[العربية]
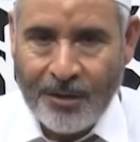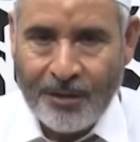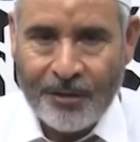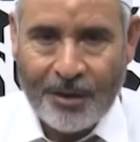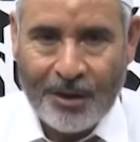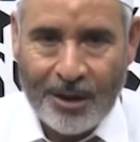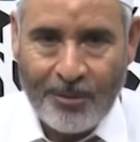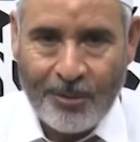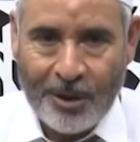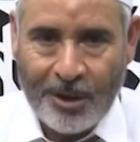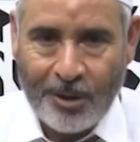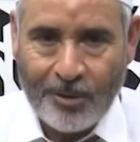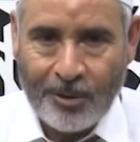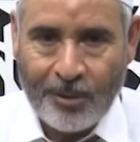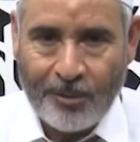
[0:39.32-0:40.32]
السلام
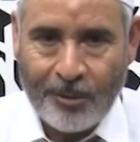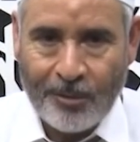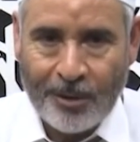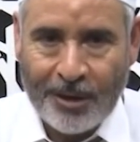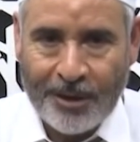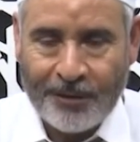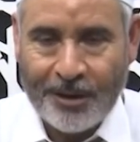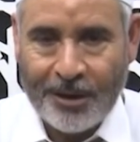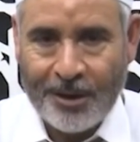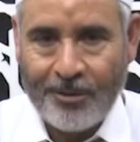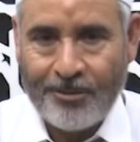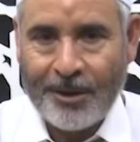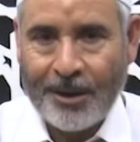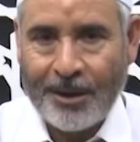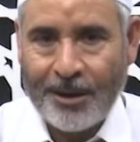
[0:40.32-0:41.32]
عليكم ورحمة الله تعالى
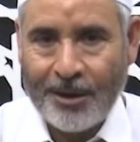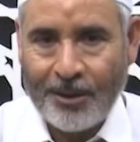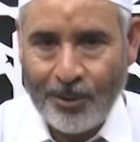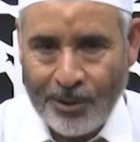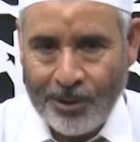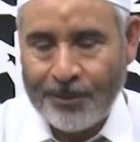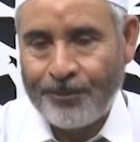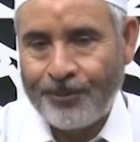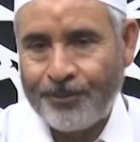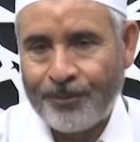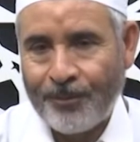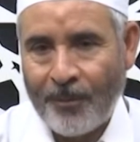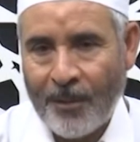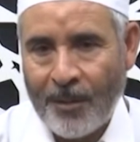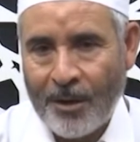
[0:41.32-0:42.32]
وبركاته
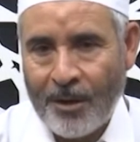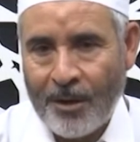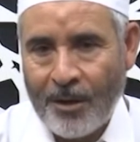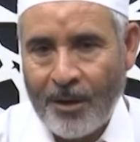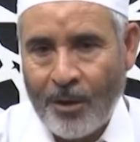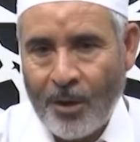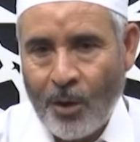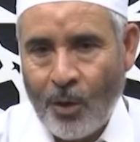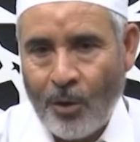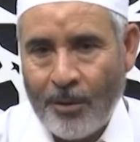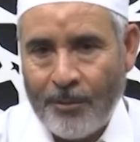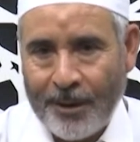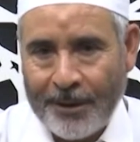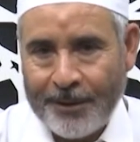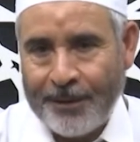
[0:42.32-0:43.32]

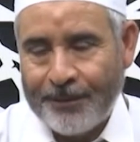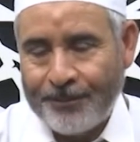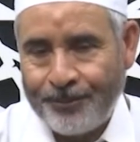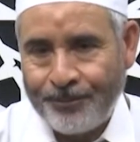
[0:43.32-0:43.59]
وبعد